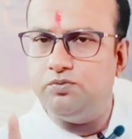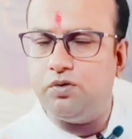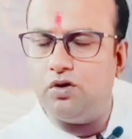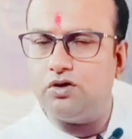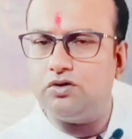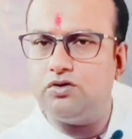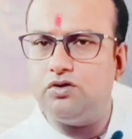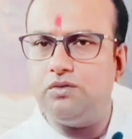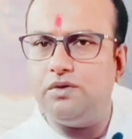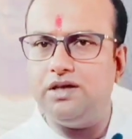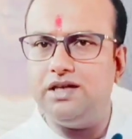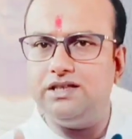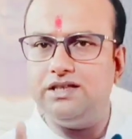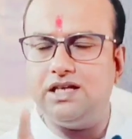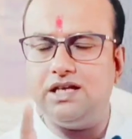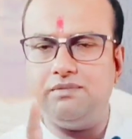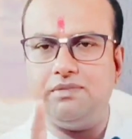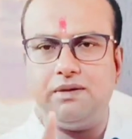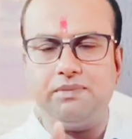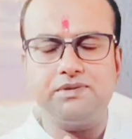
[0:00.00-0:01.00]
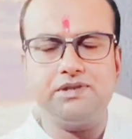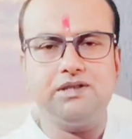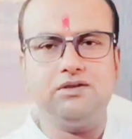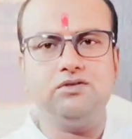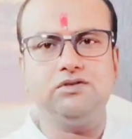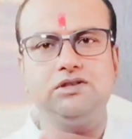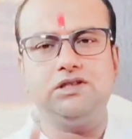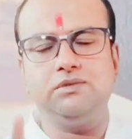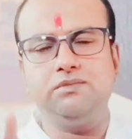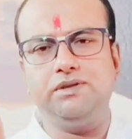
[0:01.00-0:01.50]
বর্তমানে যারা ব্যবসা
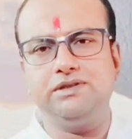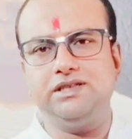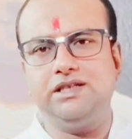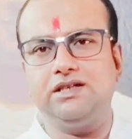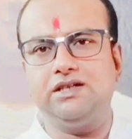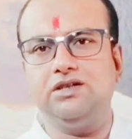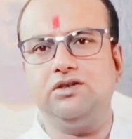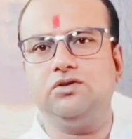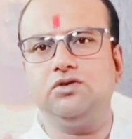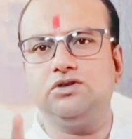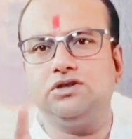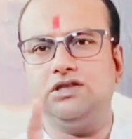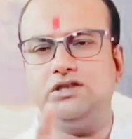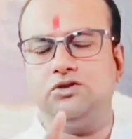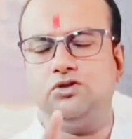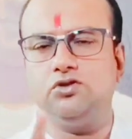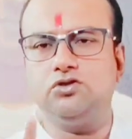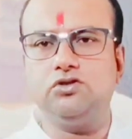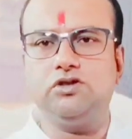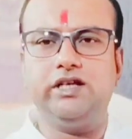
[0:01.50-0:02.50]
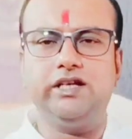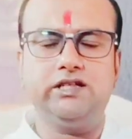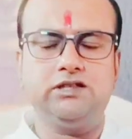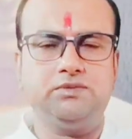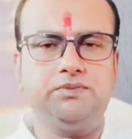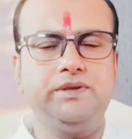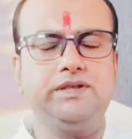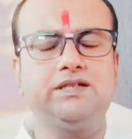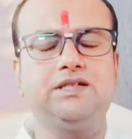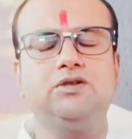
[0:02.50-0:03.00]
করছেন বা চাকরি করছেন যতটা
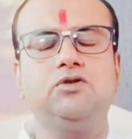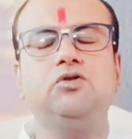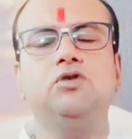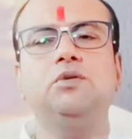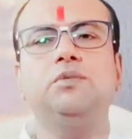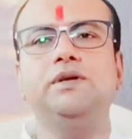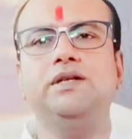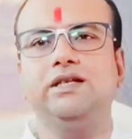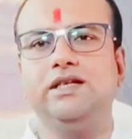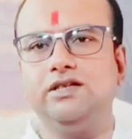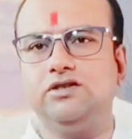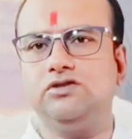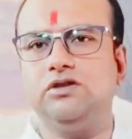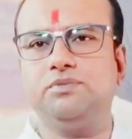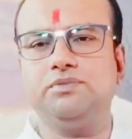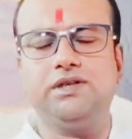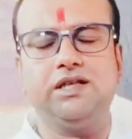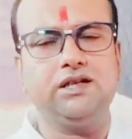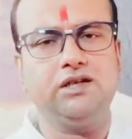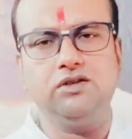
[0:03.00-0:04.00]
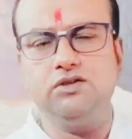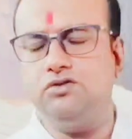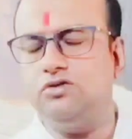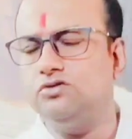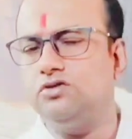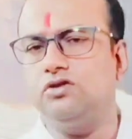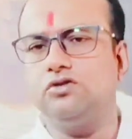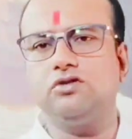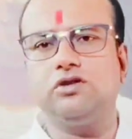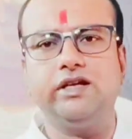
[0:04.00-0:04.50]
এক্সপেক্ট করবেন এই সপ্তাহে কিন্তু
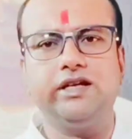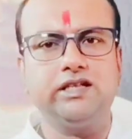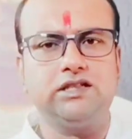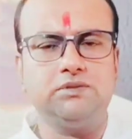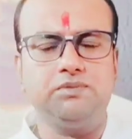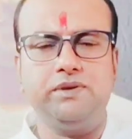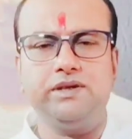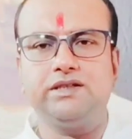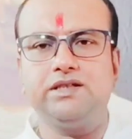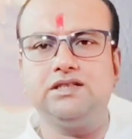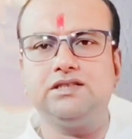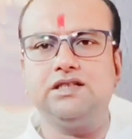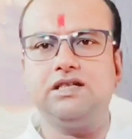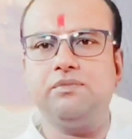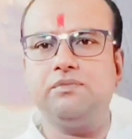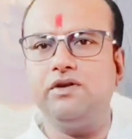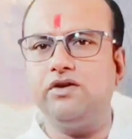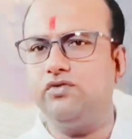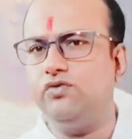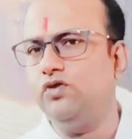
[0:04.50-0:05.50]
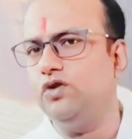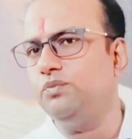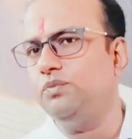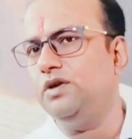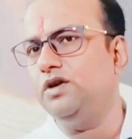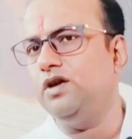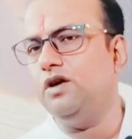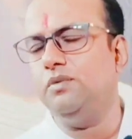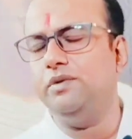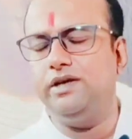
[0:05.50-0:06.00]
ততটা এক্সপেকটেশন আপনার
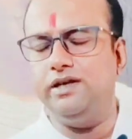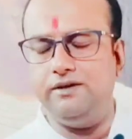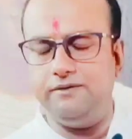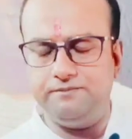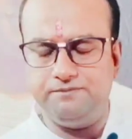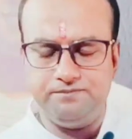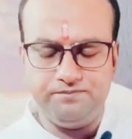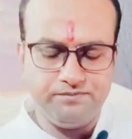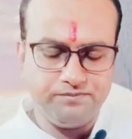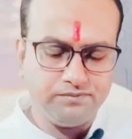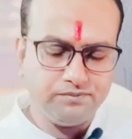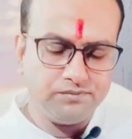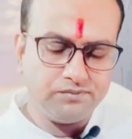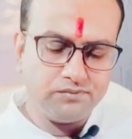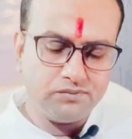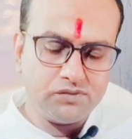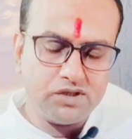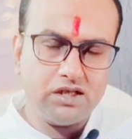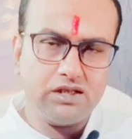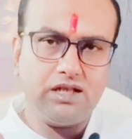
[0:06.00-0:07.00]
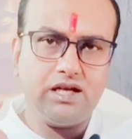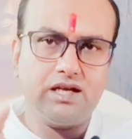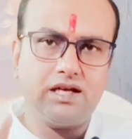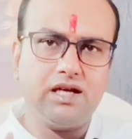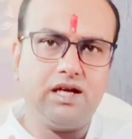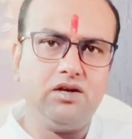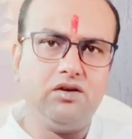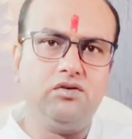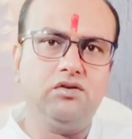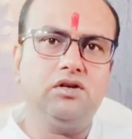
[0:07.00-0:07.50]
ফুলফিল হবে না তার
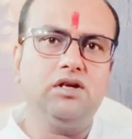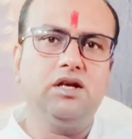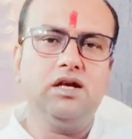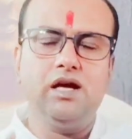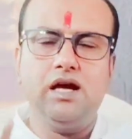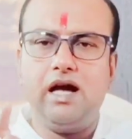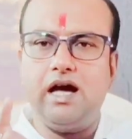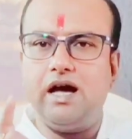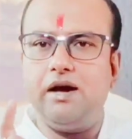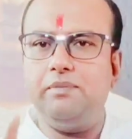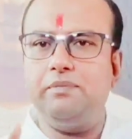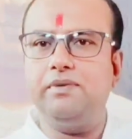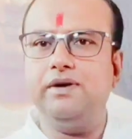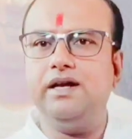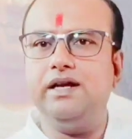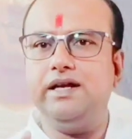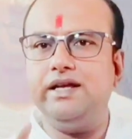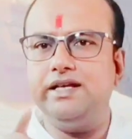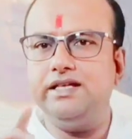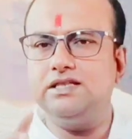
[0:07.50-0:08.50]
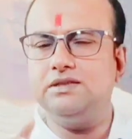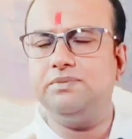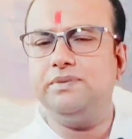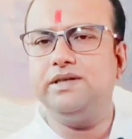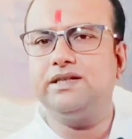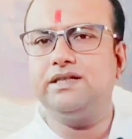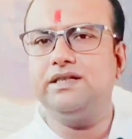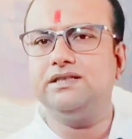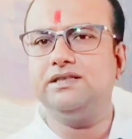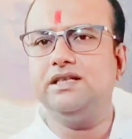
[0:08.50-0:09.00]
কারণ আপনার
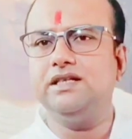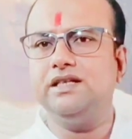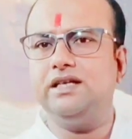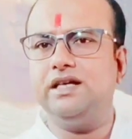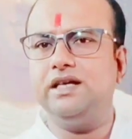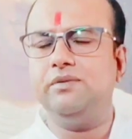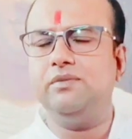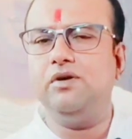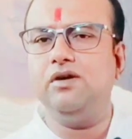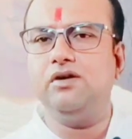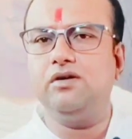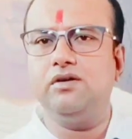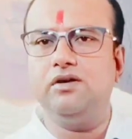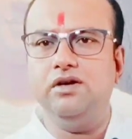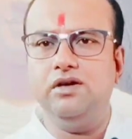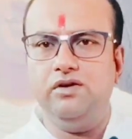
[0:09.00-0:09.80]
এক্সপেকটেশন এবং